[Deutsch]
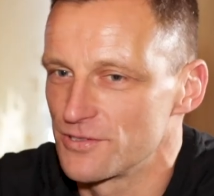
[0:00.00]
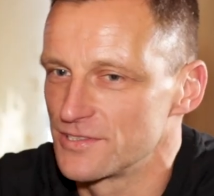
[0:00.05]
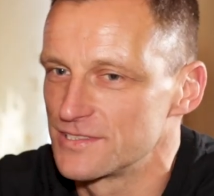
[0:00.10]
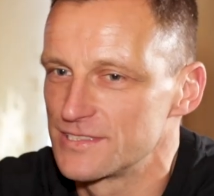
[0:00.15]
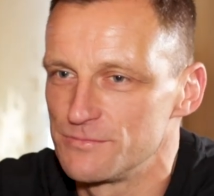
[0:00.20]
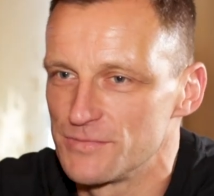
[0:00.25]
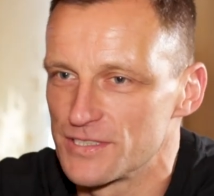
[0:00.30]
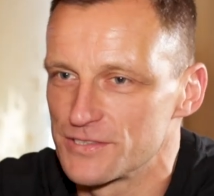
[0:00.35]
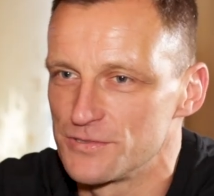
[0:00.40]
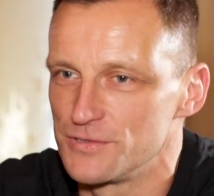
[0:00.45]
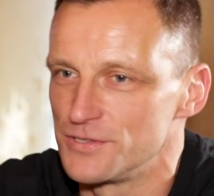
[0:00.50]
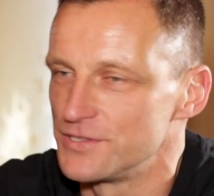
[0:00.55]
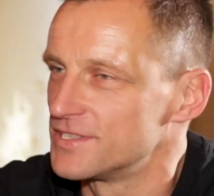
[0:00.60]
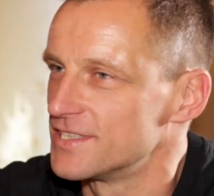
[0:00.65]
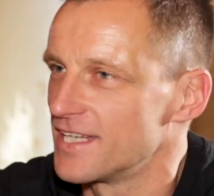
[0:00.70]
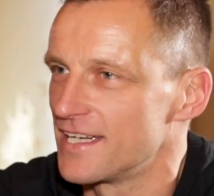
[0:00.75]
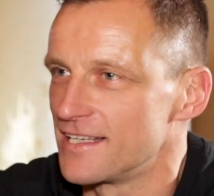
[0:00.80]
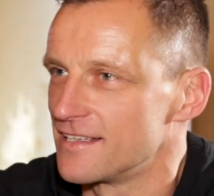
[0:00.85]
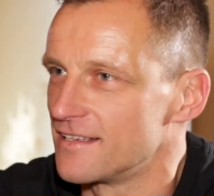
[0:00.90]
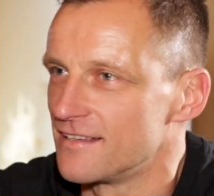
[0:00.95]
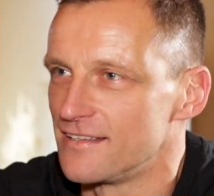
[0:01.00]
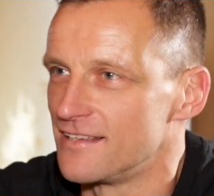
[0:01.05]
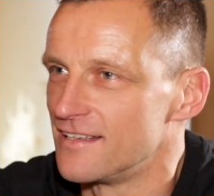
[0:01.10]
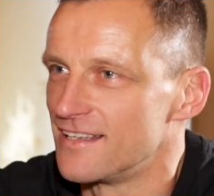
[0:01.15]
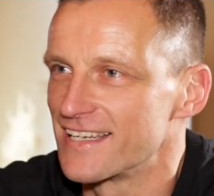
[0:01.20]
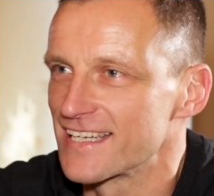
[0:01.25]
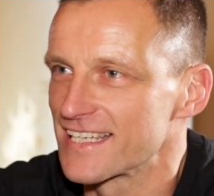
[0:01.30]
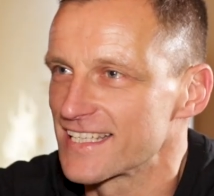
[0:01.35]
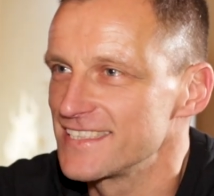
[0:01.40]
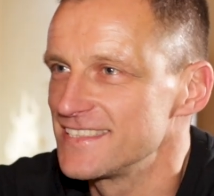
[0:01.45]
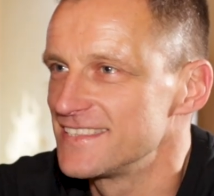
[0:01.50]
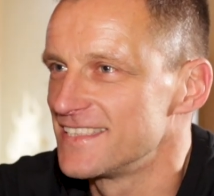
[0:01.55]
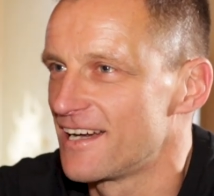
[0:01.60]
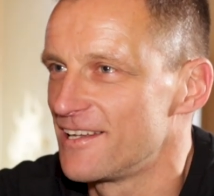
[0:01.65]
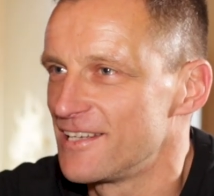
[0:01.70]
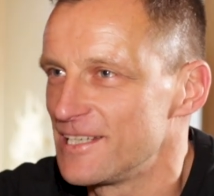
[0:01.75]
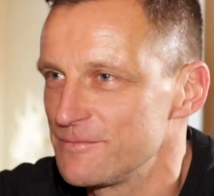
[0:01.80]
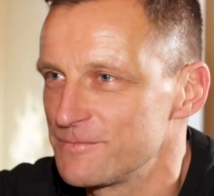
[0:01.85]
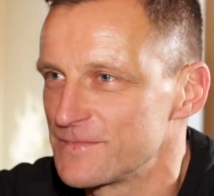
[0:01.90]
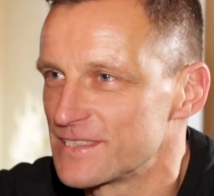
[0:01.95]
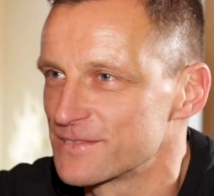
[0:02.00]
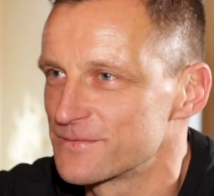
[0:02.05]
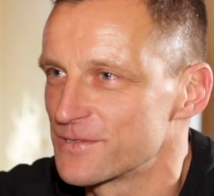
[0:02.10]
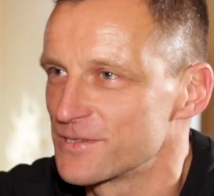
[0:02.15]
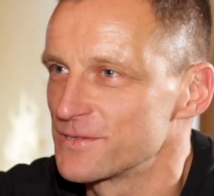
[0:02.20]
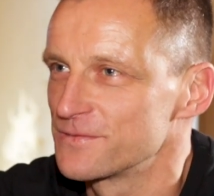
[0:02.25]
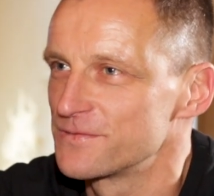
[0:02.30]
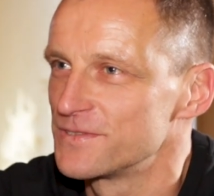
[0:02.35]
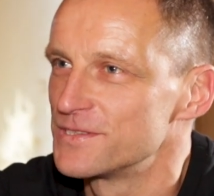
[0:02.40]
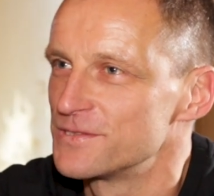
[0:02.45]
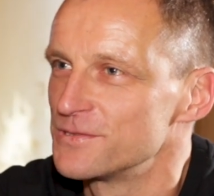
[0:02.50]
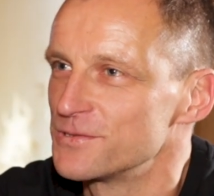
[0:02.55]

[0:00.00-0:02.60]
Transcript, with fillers: trotzdem natürlich ein Riesenerlebnis vor so vielen